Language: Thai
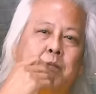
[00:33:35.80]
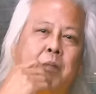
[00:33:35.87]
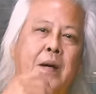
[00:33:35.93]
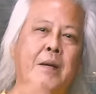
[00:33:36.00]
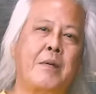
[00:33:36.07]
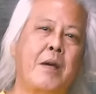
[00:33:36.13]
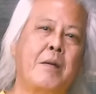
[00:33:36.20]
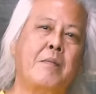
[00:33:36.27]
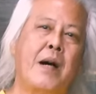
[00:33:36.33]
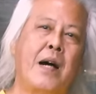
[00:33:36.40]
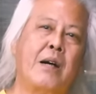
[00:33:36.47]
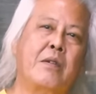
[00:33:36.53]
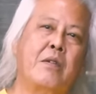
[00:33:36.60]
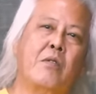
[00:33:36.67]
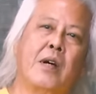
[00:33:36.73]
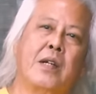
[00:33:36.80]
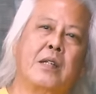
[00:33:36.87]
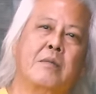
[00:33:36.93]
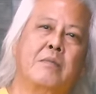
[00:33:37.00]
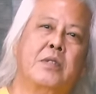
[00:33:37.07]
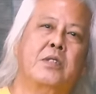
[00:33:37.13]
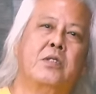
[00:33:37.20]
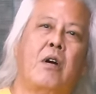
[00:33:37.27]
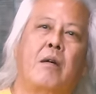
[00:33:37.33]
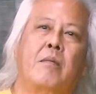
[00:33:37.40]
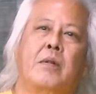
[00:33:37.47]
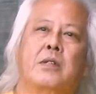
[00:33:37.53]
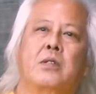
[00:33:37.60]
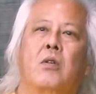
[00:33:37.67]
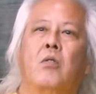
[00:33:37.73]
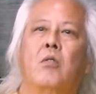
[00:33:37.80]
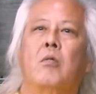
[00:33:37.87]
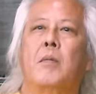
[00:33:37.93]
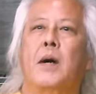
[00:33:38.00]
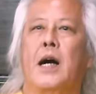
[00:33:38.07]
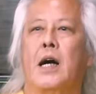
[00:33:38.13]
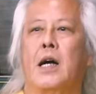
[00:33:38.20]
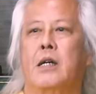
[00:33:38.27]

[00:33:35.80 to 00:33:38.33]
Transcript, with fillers: ไปไปมาอยู่วันหนึ่งพี่จอมก็โทรมา